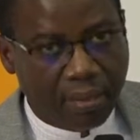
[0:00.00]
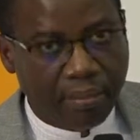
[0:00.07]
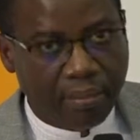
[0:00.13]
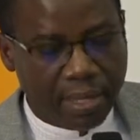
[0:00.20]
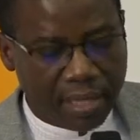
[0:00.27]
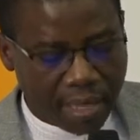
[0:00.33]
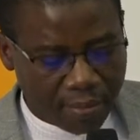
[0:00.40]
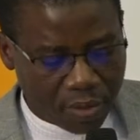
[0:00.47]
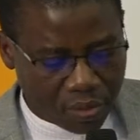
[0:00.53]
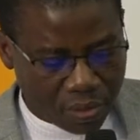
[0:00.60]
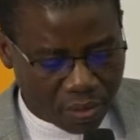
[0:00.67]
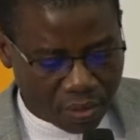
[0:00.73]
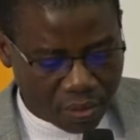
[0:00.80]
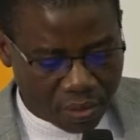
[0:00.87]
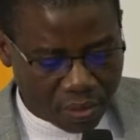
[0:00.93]
Mesdames,
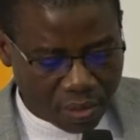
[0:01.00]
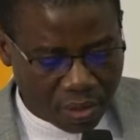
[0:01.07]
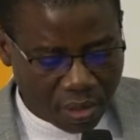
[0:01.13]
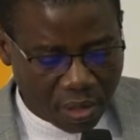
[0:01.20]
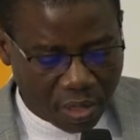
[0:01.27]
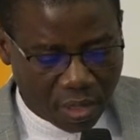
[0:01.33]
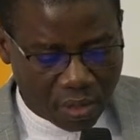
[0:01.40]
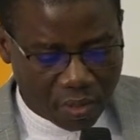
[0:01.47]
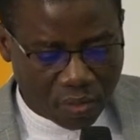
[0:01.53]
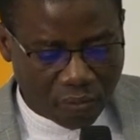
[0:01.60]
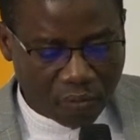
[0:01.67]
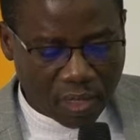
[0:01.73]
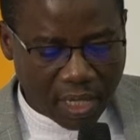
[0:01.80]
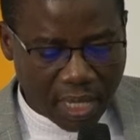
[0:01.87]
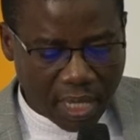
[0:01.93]
Messieurs, je
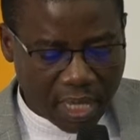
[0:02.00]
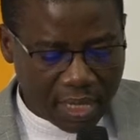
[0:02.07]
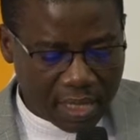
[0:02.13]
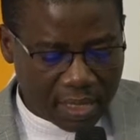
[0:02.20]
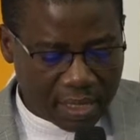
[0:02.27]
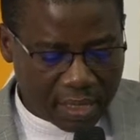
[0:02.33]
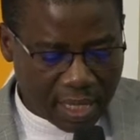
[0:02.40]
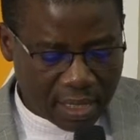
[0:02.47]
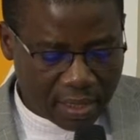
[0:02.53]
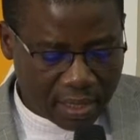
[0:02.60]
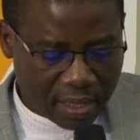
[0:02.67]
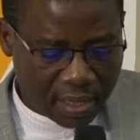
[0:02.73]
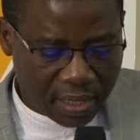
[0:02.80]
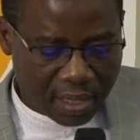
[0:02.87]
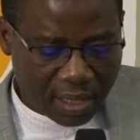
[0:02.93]
voudrais
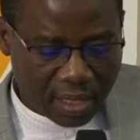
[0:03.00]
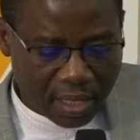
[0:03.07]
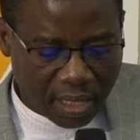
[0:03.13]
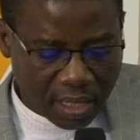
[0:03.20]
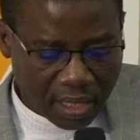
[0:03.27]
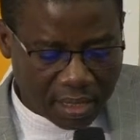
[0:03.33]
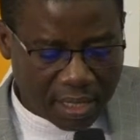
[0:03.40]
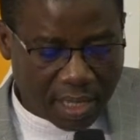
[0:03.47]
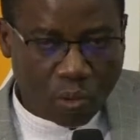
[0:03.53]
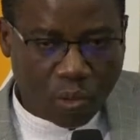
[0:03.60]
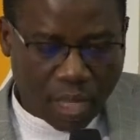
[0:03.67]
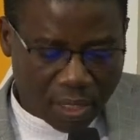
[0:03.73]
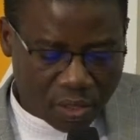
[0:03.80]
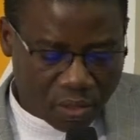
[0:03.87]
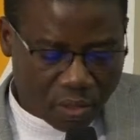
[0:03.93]
saisir cette
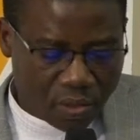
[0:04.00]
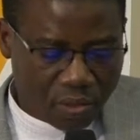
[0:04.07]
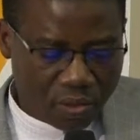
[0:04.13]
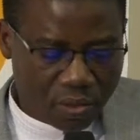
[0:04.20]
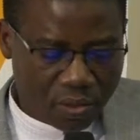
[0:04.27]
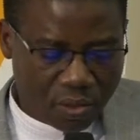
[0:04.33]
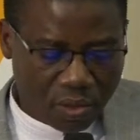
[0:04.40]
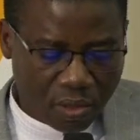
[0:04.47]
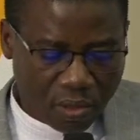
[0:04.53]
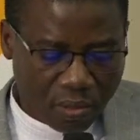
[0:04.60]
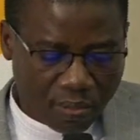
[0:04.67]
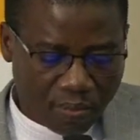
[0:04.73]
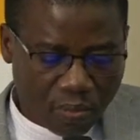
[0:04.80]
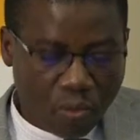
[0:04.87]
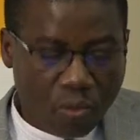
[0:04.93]
occasion
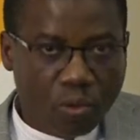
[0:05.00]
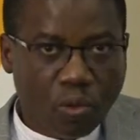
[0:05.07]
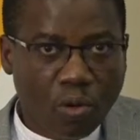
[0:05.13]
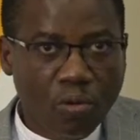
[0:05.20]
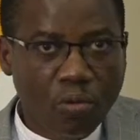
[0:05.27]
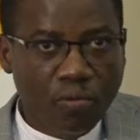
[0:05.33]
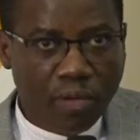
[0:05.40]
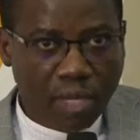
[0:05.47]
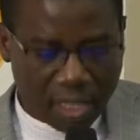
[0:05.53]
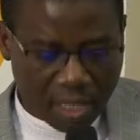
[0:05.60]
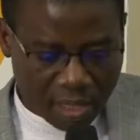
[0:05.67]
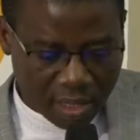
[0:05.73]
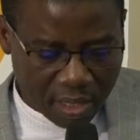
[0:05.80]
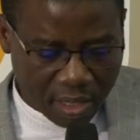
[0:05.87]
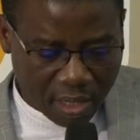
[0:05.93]
pour renouveler
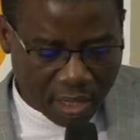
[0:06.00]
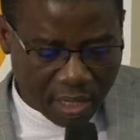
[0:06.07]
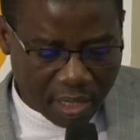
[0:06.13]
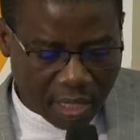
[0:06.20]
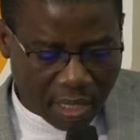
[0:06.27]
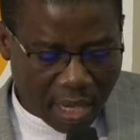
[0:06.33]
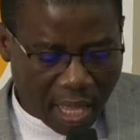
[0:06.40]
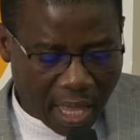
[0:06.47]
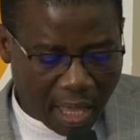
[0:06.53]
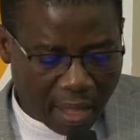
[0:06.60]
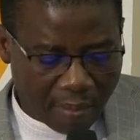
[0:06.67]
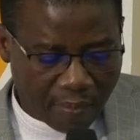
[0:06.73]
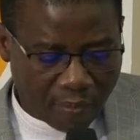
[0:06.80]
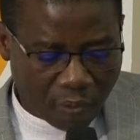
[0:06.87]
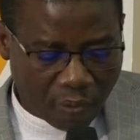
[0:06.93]

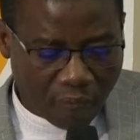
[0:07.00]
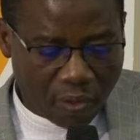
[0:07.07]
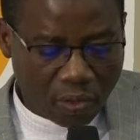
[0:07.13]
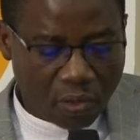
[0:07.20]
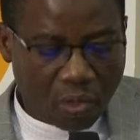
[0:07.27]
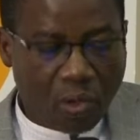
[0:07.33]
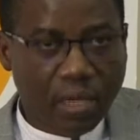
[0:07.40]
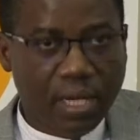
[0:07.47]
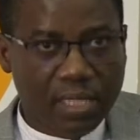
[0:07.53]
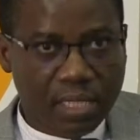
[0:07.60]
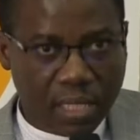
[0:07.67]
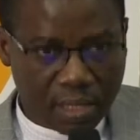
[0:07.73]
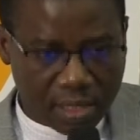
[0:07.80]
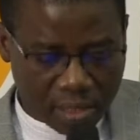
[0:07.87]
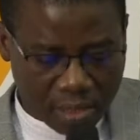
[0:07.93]
la profonde
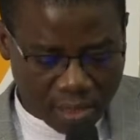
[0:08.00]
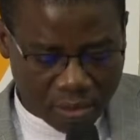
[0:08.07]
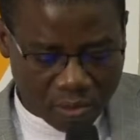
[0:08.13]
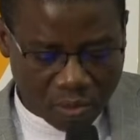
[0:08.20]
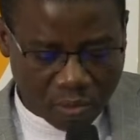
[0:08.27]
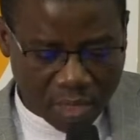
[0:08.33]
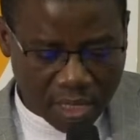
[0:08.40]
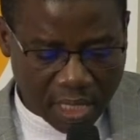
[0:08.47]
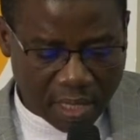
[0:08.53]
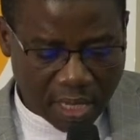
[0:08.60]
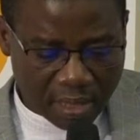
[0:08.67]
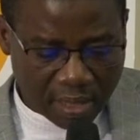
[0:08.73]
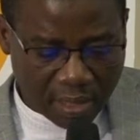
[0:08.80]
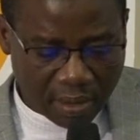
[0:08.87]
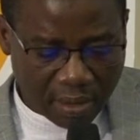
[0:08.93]
reconnaissance du ministère de la
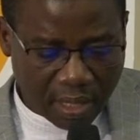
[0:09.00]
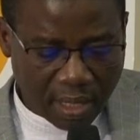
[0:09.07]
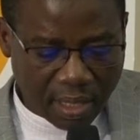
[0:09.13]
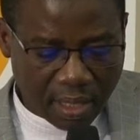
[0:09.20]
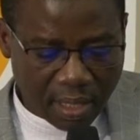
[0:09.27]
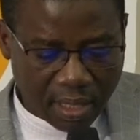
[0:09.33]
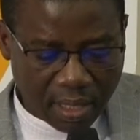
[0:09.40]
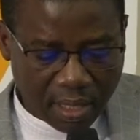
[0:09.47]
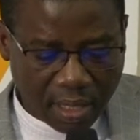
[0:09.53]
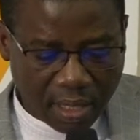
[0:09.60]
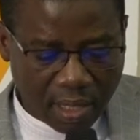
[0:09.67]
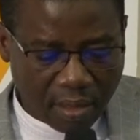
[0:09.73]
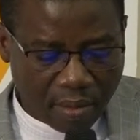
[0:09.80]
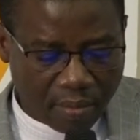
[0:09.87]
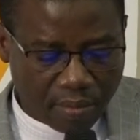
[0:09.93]
Santé
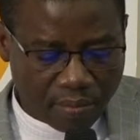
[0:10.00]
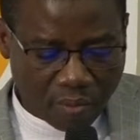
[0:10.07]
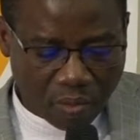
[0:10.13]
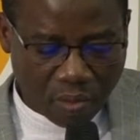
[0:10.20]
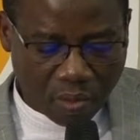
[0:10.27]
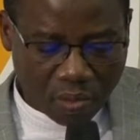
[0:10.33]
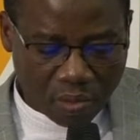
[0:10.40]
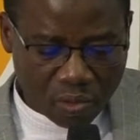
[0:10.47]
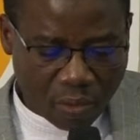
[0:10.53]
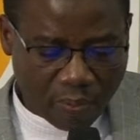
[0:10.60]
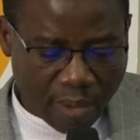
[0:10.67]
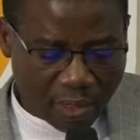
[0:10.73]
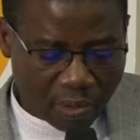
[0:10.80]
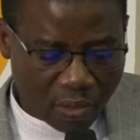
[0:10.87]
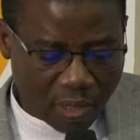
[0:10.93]
pour ce
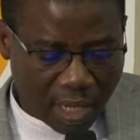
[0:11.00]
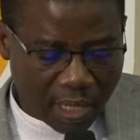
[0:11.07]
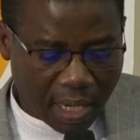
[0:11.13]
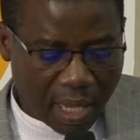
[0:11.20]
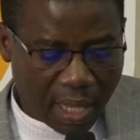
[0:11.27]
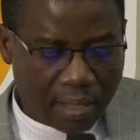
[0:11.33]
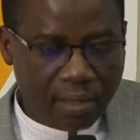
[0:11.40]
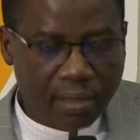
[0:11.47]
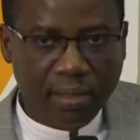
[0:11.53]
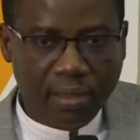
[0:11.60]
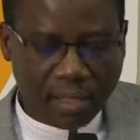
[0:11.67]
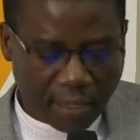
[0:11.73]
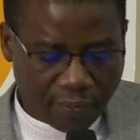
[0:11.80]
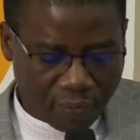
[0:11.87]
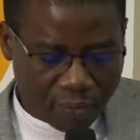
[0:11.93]
partenariat
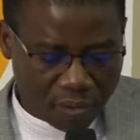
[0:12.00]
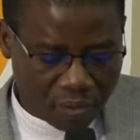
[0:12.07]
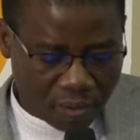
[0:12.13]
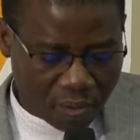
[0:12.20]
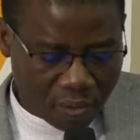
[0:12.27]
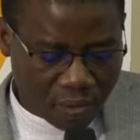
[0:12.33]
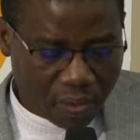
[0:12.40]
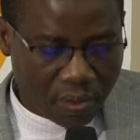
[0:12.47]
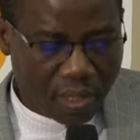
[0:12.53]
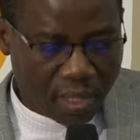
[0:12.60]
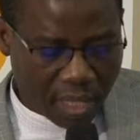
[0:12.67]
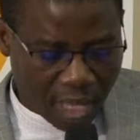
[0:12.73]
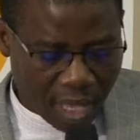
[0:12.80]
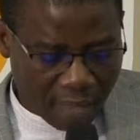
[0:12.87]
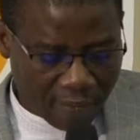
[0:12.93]
très fructueux
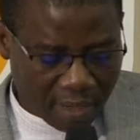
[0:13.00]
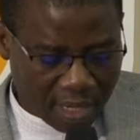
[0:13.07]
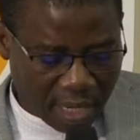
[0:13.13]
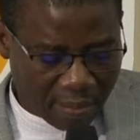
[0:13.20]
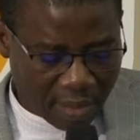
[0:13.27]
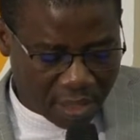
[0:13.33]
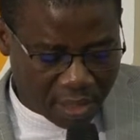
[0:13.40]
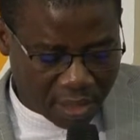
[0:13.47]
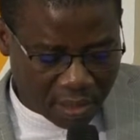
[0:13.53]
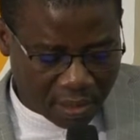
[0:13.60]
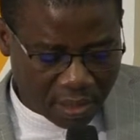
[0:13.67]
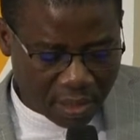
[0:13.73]
avec la Belgique.